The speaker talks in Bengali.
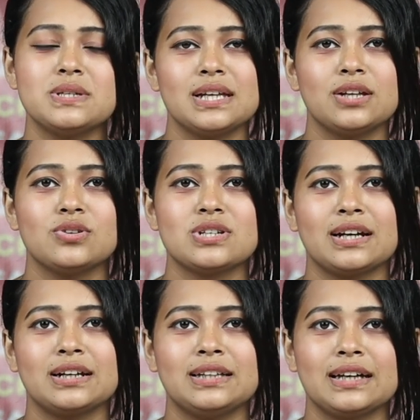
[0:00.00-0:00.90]
বিস্তারিত
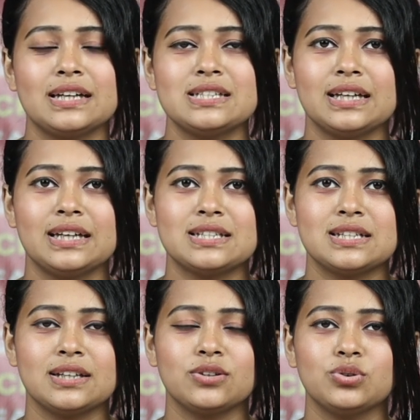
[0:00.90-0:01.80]
জানার থাকে সেক্ষেত্রে
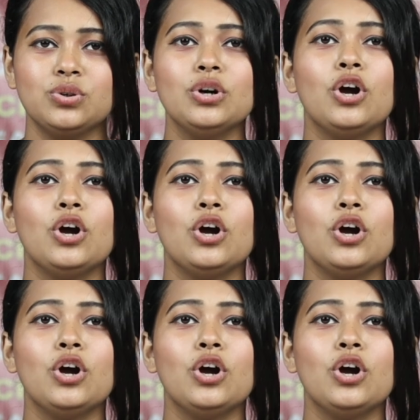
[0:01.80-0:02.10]
কিন্তু